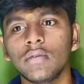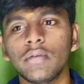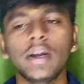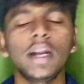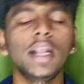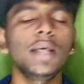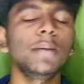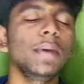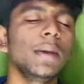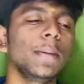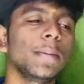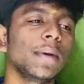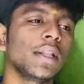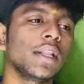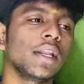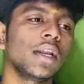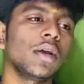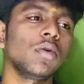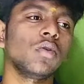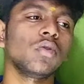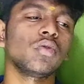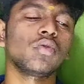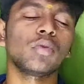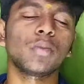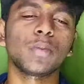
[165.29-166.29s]
வலிமை
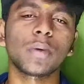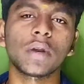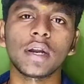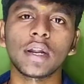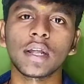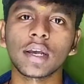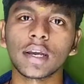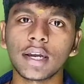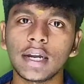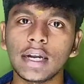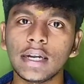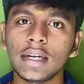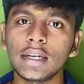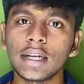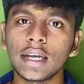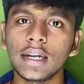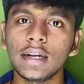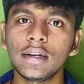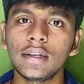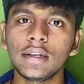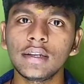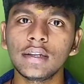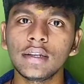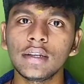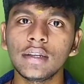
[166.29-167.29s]
பார்த்தீங்கன்னா ஒரு சூப்பரான
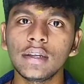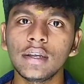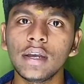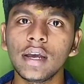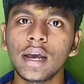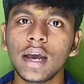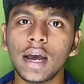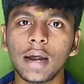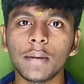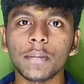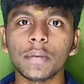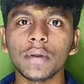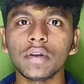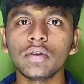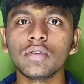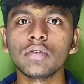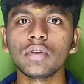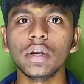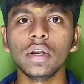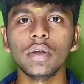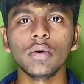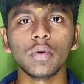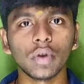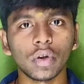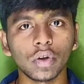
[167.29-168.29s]
கண்டென்ட் அப்படின்னு
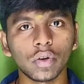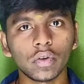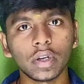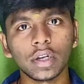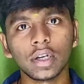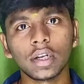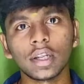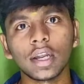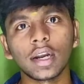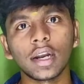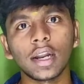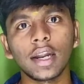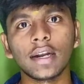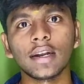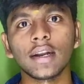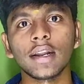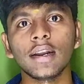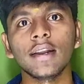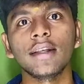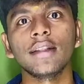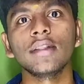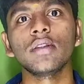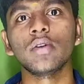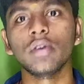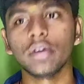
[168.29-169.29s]
சொல்லி ஒரு ட்விட்டர்
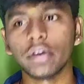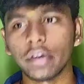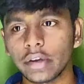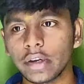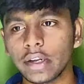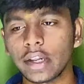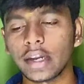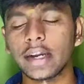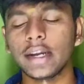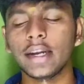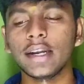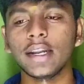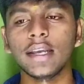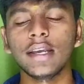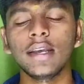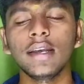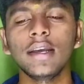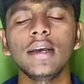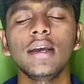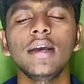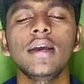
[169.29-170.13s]
ஹேண்டில் இருந்து ஒரு ட்விட்டர் ஐடி